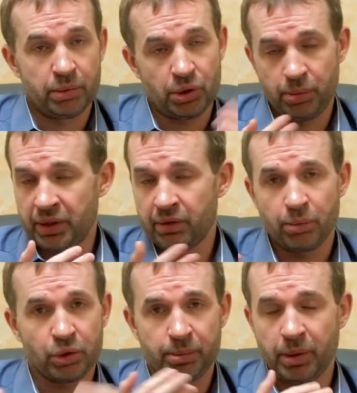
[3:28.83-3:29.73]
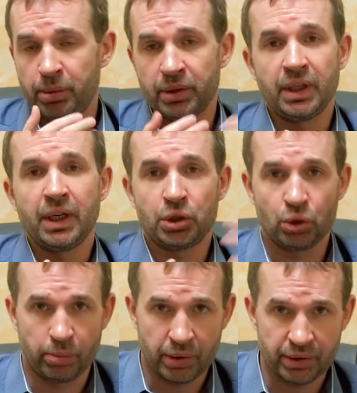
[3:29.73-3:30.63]
Потому что первый вопрос предполагает,
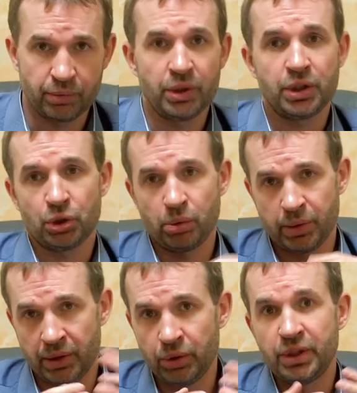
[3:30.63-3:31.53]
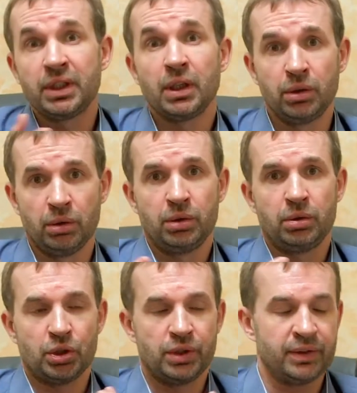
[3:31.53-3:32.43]
что производите, что продаете, это одно и
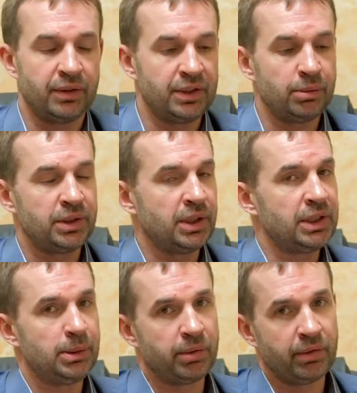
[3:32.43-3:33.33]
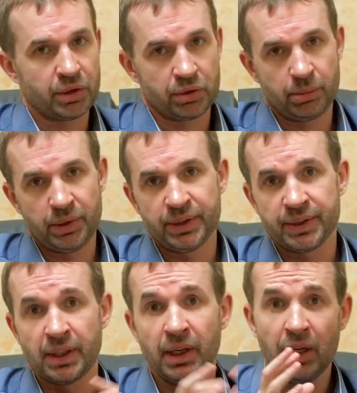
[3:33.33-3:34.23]
то же, в зависимости от типа вашего
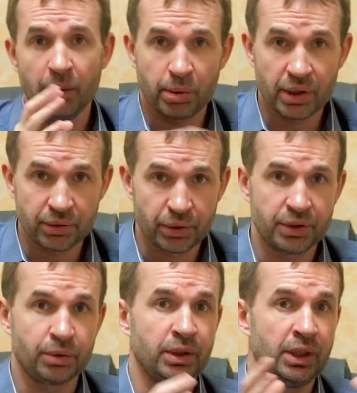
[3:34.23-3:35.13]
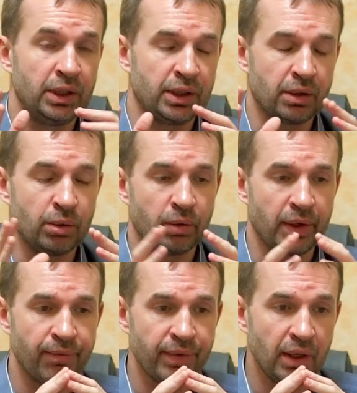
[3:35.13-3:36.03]
бизнеса, производственного или
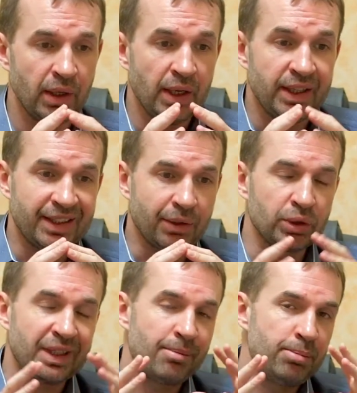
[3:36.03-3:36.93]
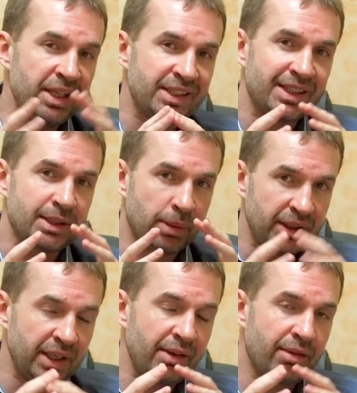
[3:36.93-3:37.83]
торговый. Так вот,
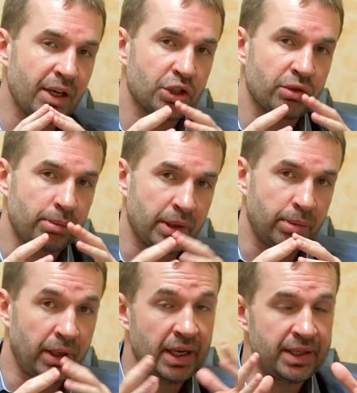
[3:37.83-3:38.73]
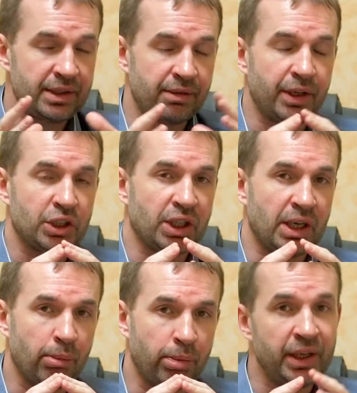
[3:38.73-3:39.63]
бизнес-модель вашего предприятия, вашей
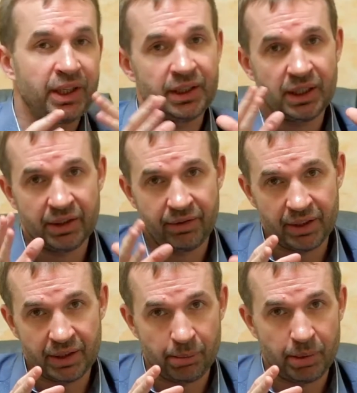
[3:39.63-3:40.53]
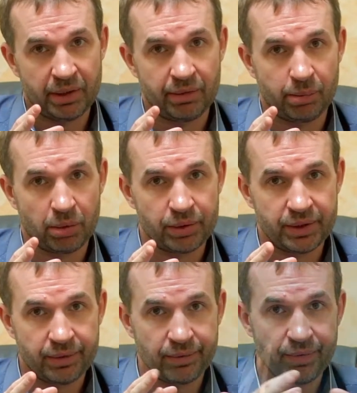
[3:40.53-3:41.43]
компании – это ответ на пять вопросов.